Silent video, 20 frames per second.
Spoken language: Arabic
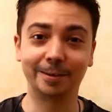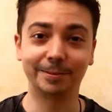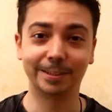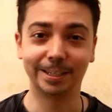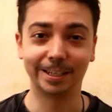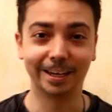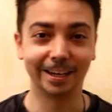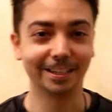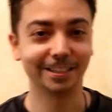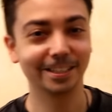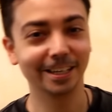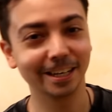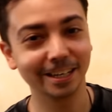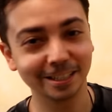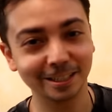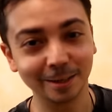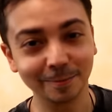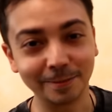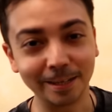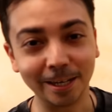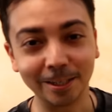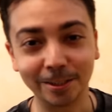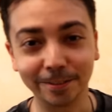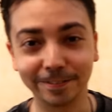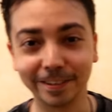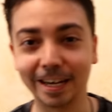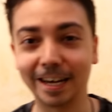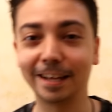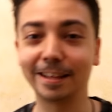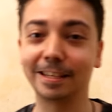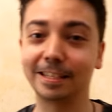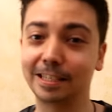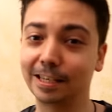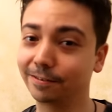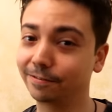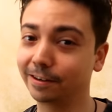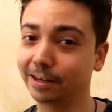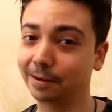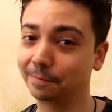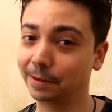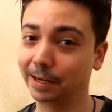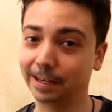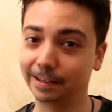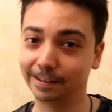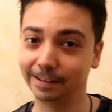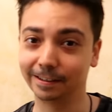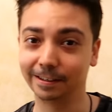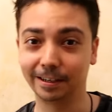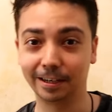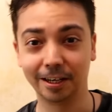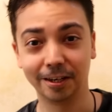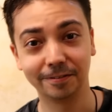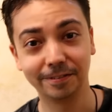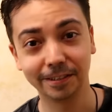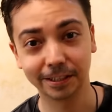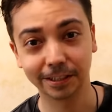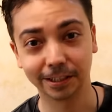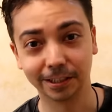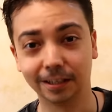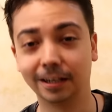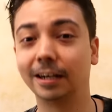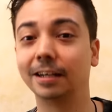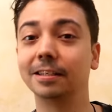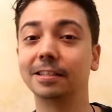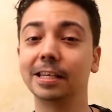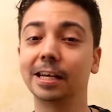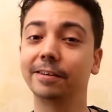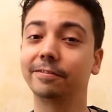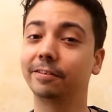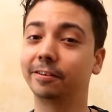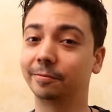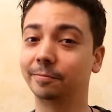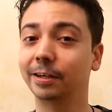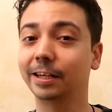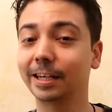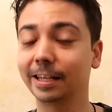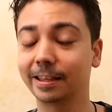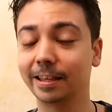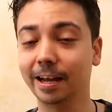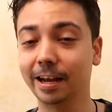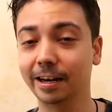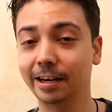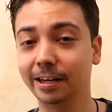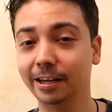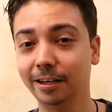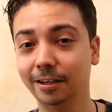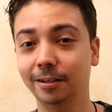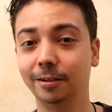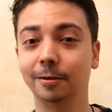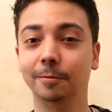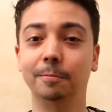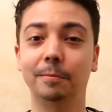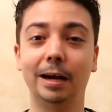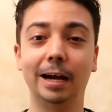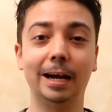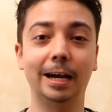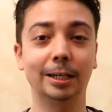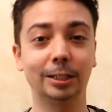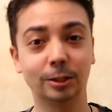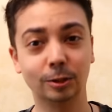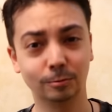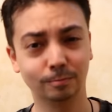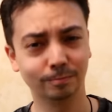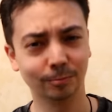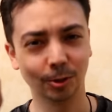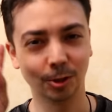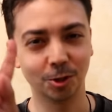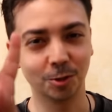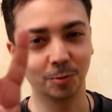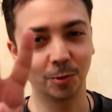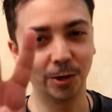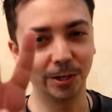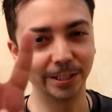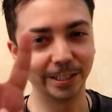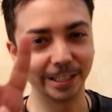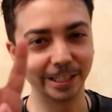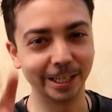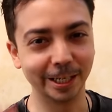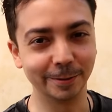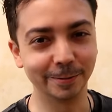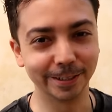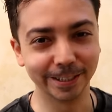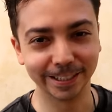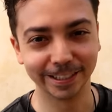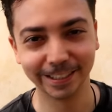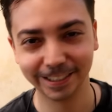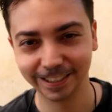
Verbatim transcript: الحمد لله ان شاء الله استمتعتوا في هذه السفره معنا على فكره حنسافر مره ثانيه بعد اسبوعين تقريبا